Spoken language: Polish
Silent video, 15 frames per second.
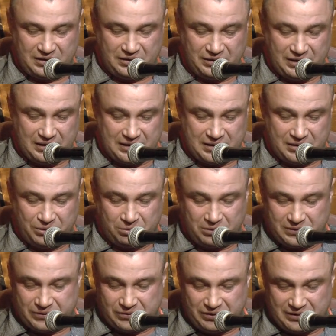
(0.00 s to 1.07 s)
Ja
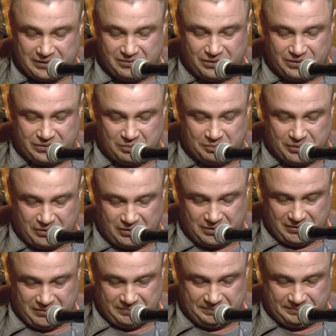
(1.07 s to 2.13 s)
jutro idę do roboty.
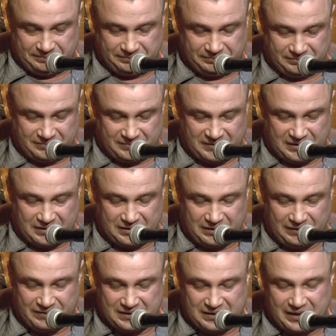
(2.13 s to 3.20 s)

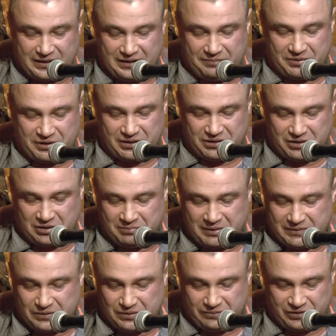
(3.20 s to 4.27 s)
Wstaję przecież
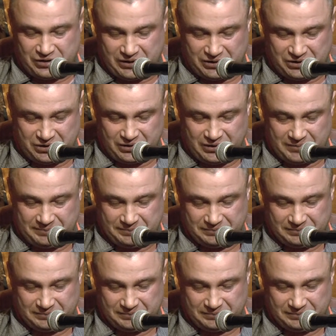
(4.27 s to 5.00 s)
bardzo wcześnie.